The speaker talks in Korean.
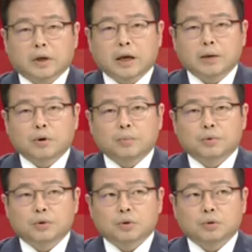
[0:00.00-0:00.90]
게임
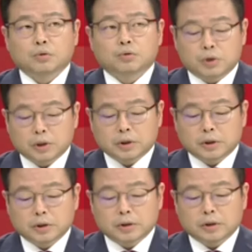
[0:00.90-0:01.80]
업종
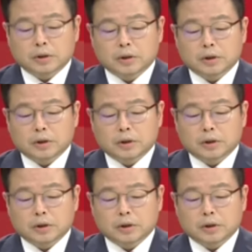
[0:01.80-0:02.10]
주식은